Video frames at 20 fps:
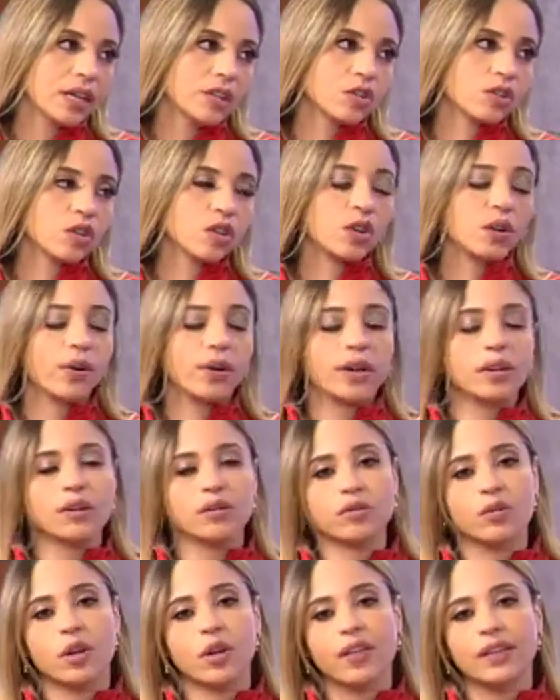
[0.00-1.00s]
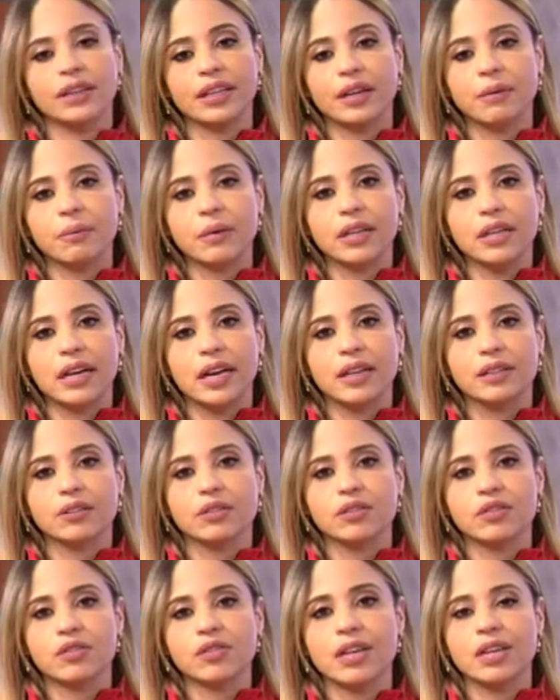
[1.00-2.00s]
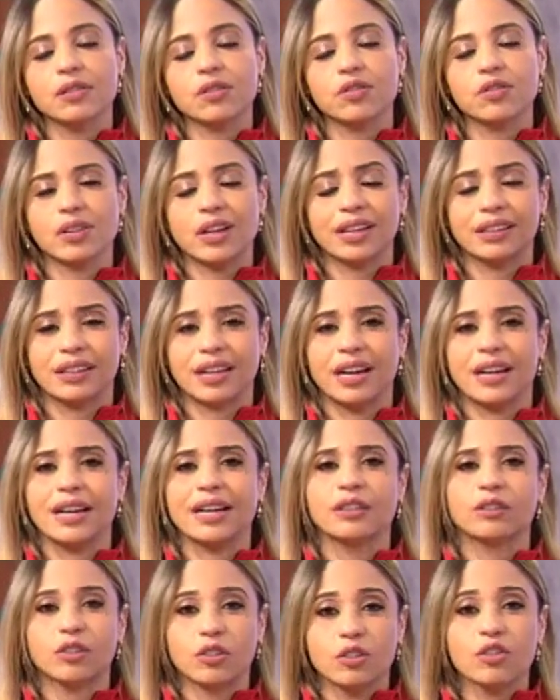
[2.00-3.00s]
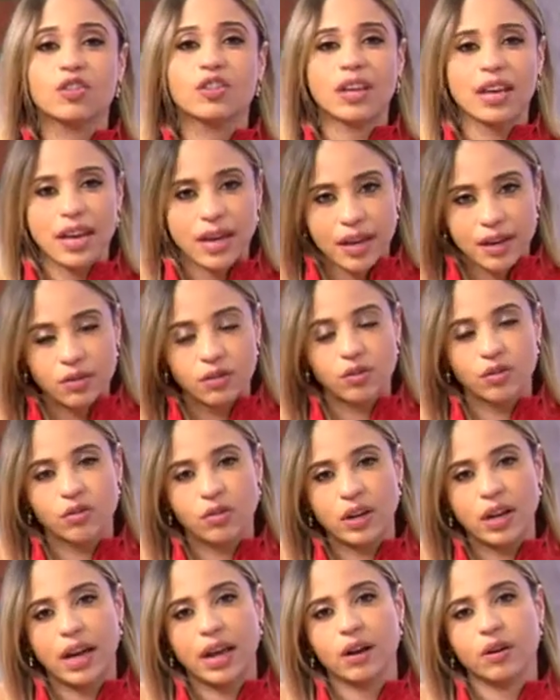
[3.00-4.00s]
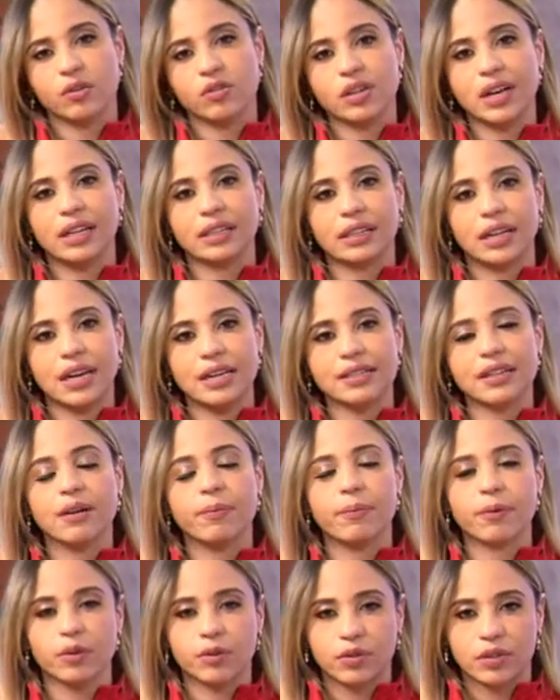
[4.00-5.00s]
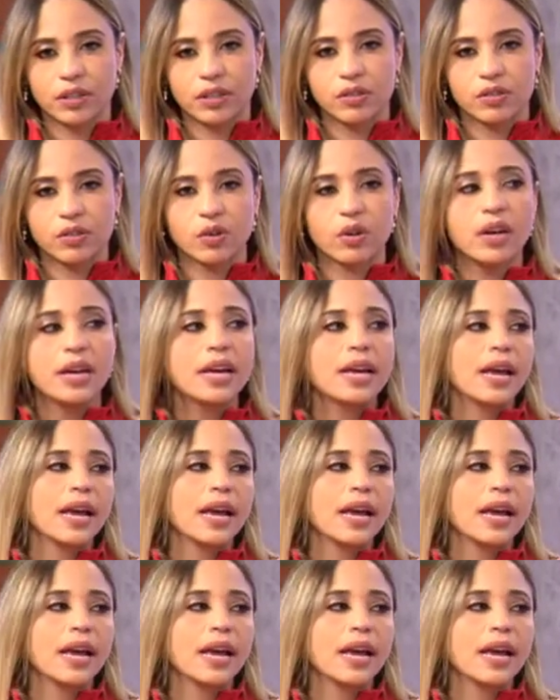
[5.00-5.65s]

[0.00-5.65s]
Solo ellos lo determinan, entonces eso, entonces eso, don Carlos, atrasa el proceso.